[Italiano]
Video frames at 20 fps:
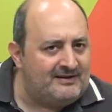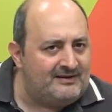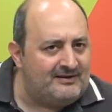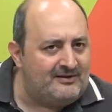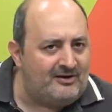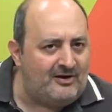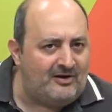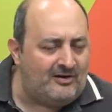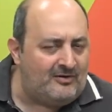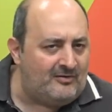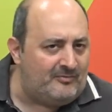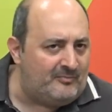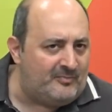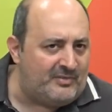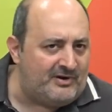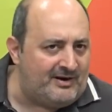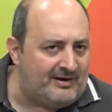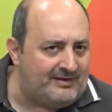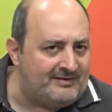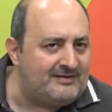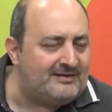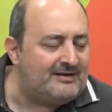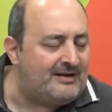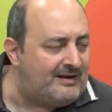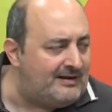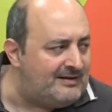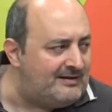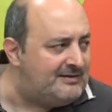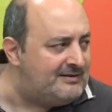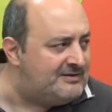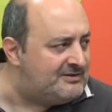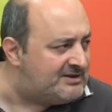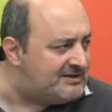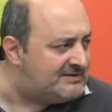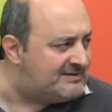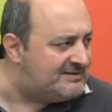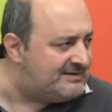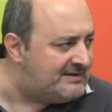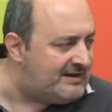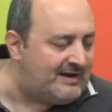No, pre- alle,
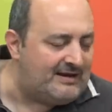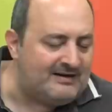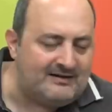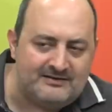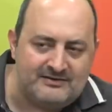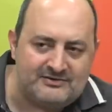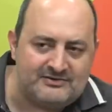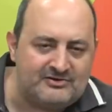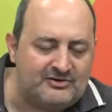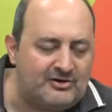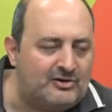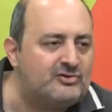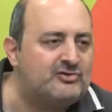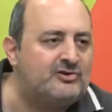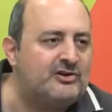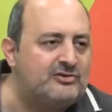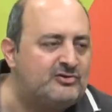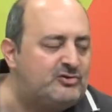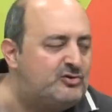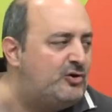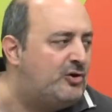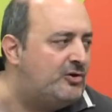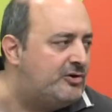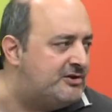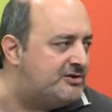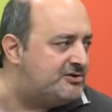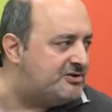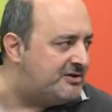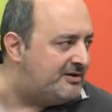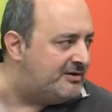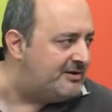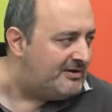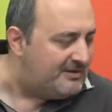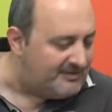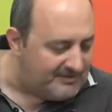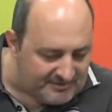17, alle no, 18 no, la formazione 12.